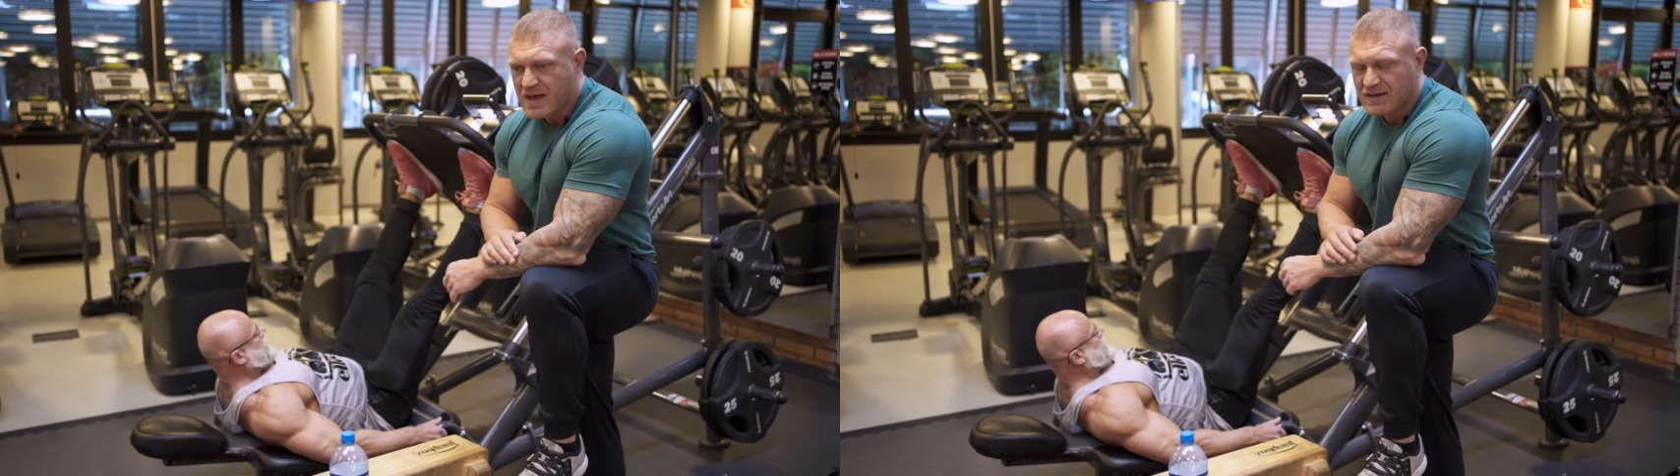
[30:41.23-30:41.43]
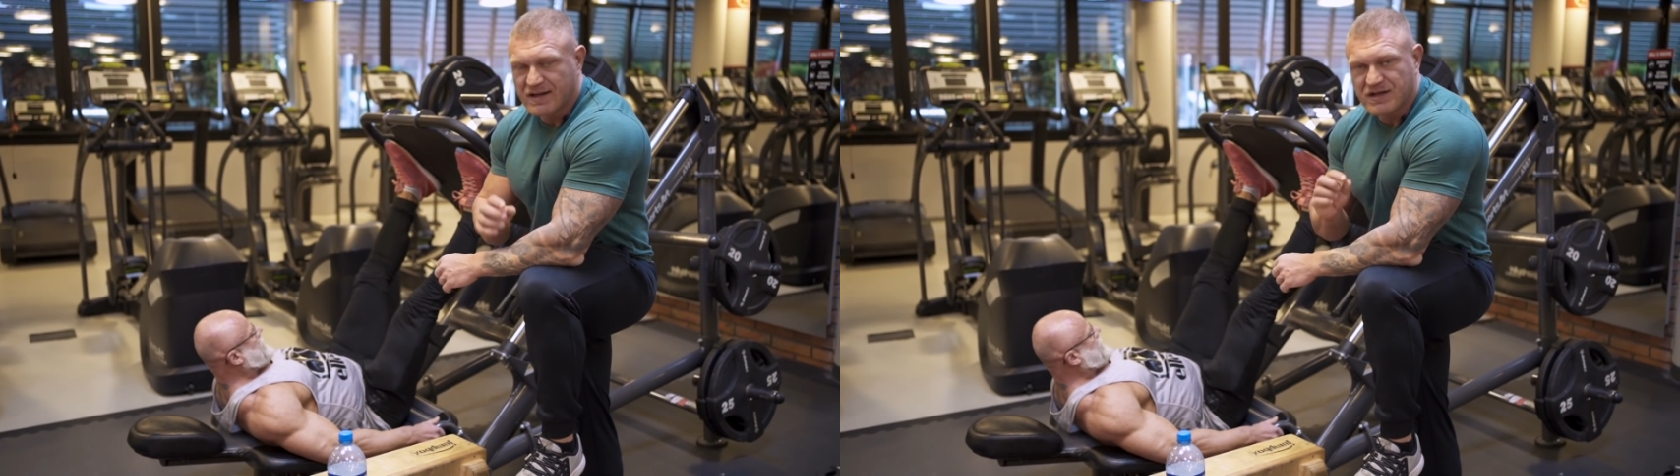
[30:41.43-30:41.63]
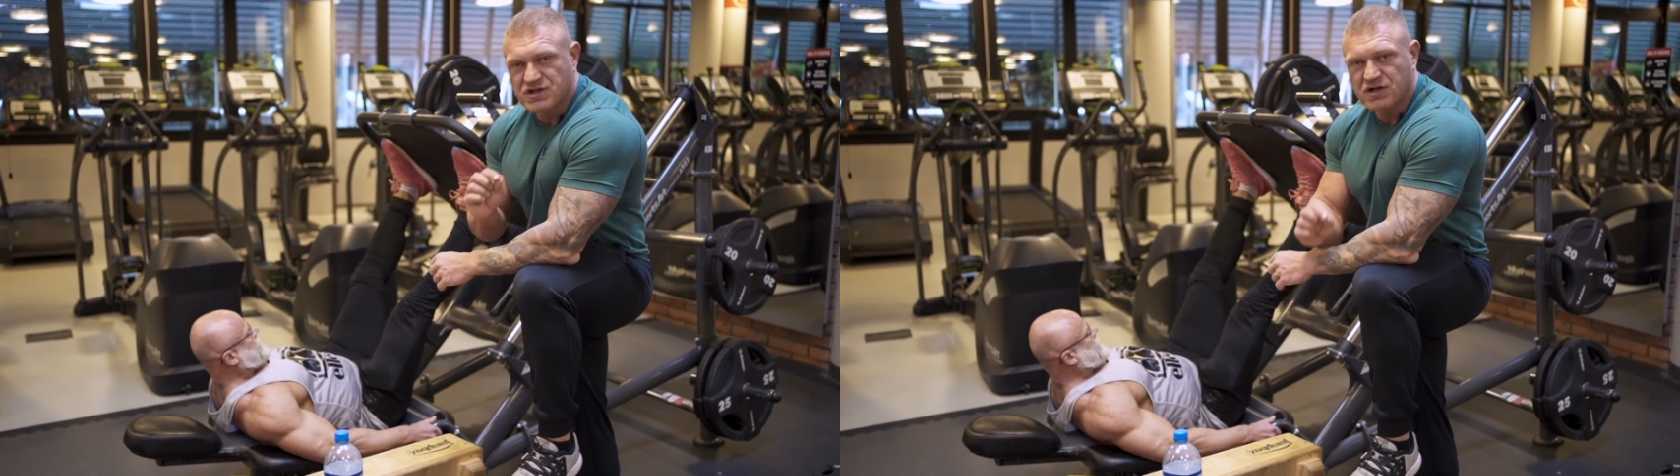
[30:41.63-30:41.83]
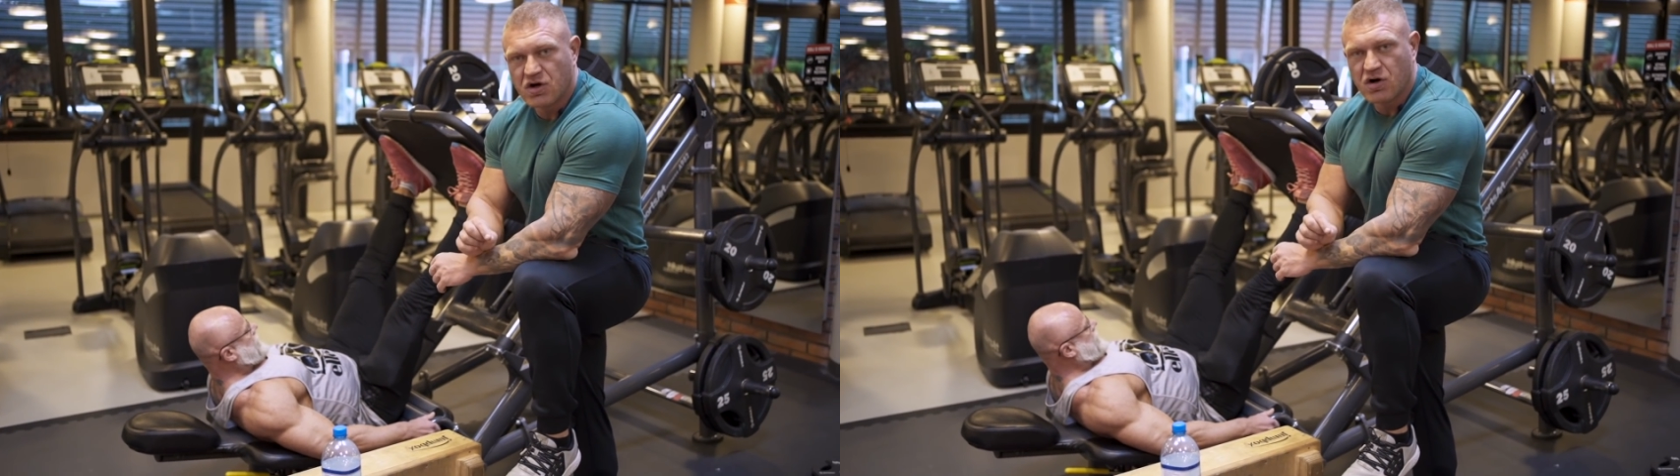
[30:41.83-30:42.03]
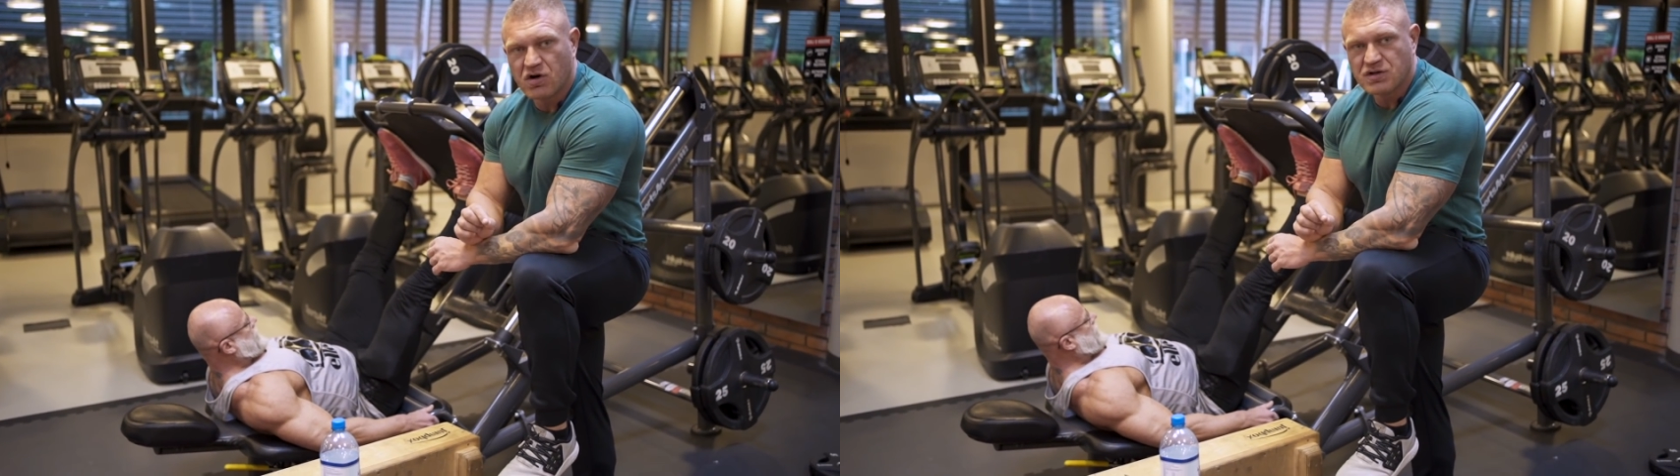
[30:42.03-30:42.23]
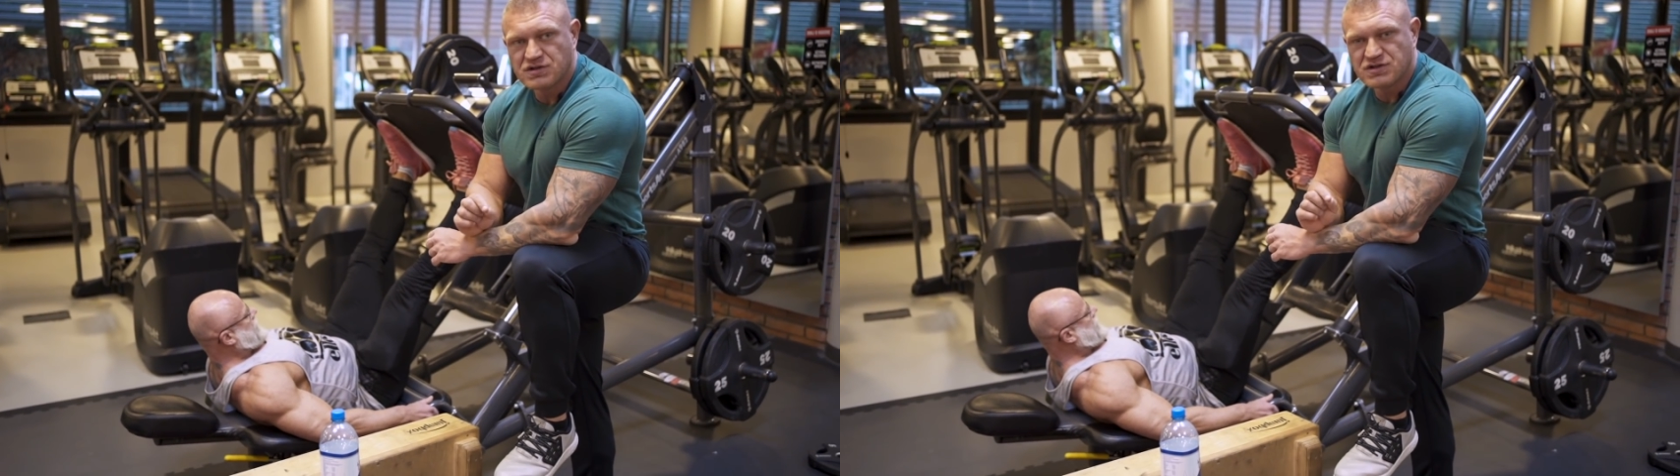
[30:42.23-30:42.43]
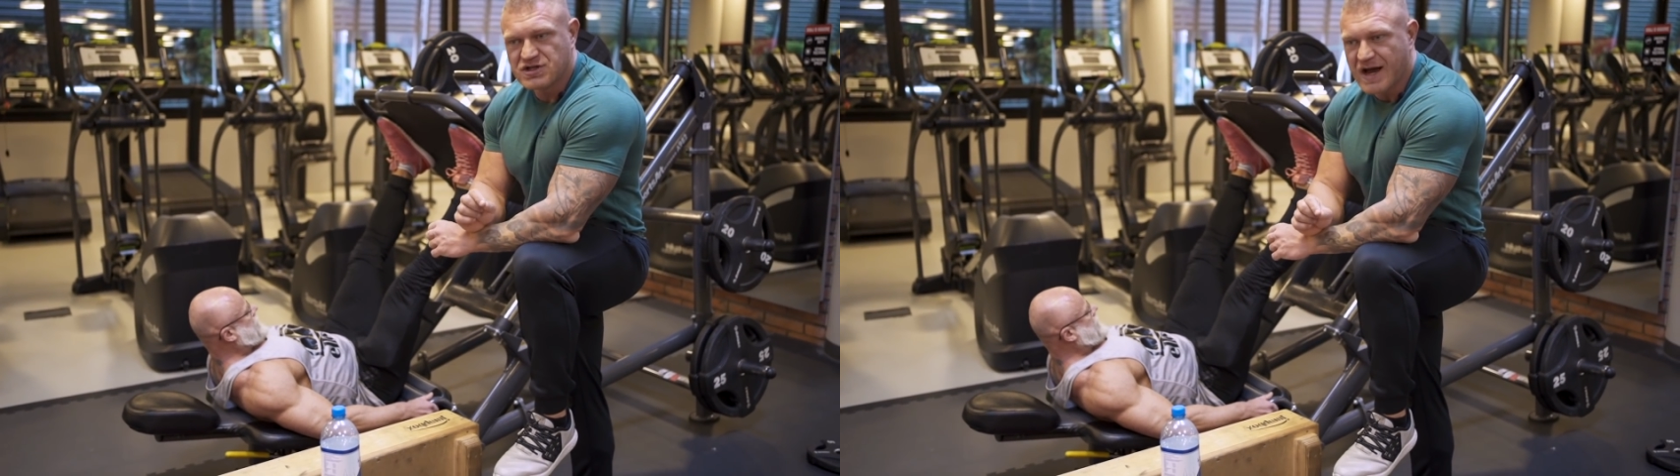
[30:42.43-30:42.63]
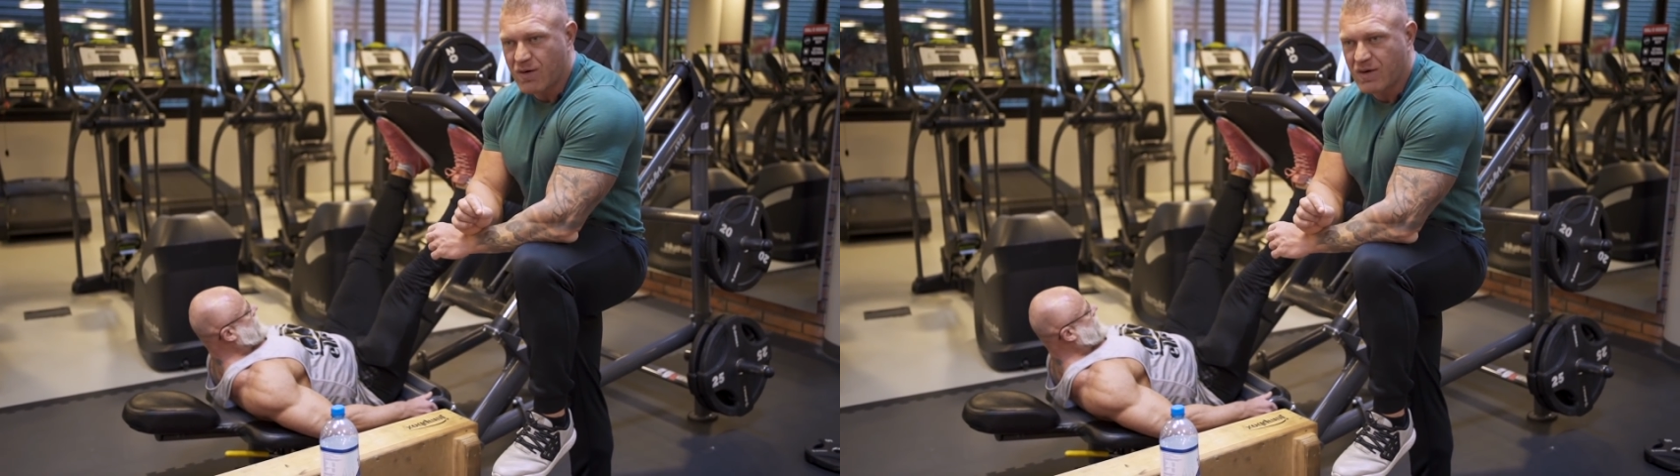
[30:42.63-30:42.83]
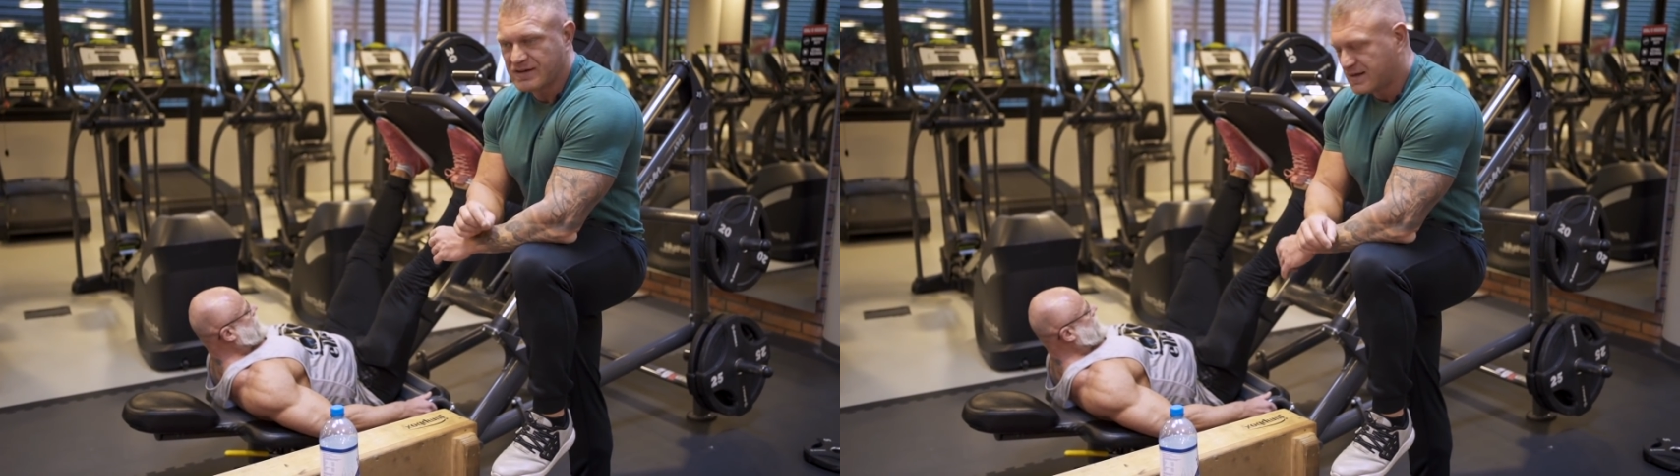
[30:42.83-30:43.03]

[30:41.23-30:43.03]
Dla naszego ciała,